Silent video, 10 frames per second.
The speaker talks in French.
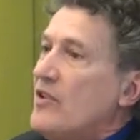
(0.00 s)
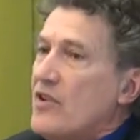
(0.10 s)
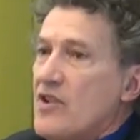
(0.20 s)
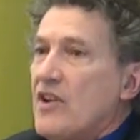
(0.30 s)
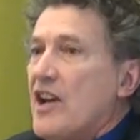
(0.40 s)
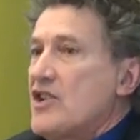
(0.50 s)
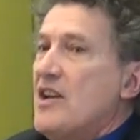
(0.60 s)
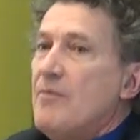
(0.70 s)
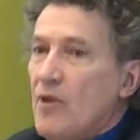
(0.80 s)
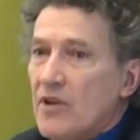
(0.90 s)
dans un langage à
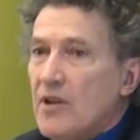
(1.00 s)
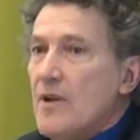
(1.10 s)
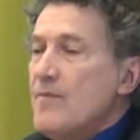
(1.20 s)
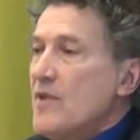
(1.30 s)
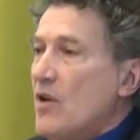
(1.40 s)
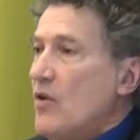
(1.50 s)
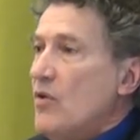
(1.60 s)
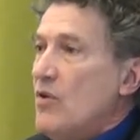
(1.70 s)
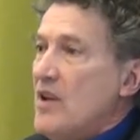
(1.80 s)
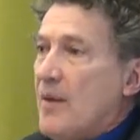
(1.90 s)
la mode,
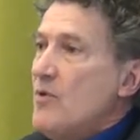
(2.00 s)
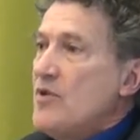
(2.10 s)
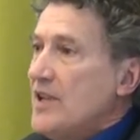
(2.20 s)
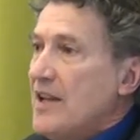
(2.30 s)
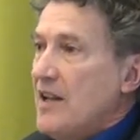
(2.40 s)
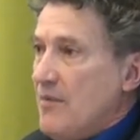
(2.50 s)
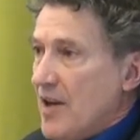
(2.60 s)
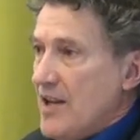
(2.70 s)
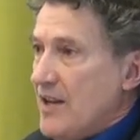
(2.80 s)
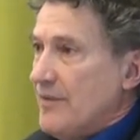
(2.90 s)
le, l'herméneutique
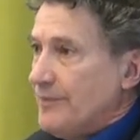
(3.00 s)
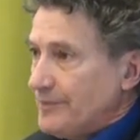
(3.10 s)
gadamérienne,